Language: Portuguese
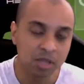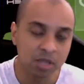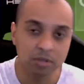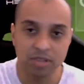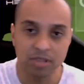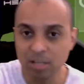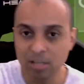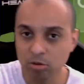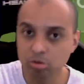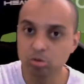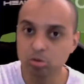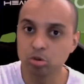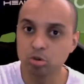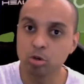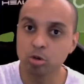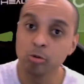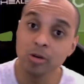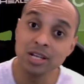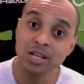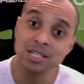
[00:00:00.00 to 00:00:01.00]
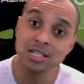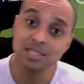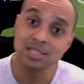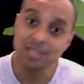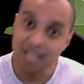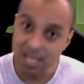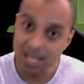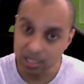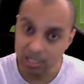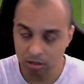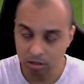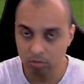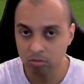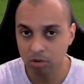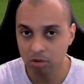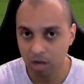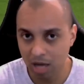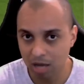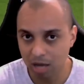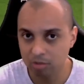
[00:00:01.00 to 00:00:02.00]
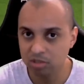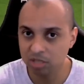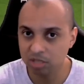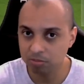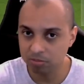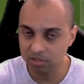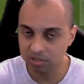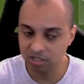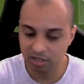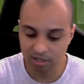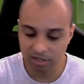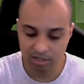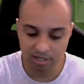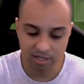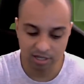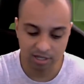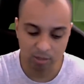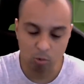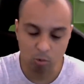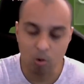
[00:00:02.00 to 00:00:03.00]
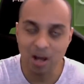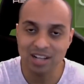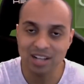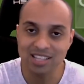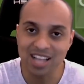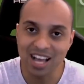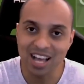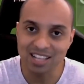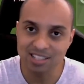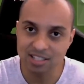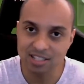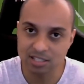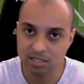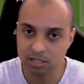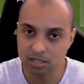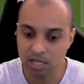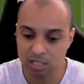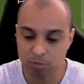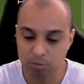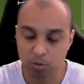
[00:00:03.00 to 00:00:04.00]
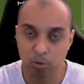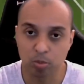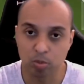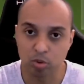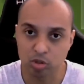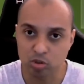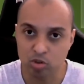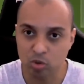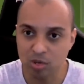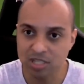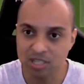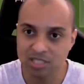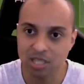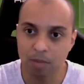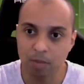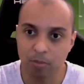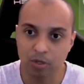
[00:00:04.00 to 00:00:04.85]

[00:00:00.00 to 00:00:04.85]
dentro do jogo eles tentam, claro, de, de, é, guardadas as proporções, né?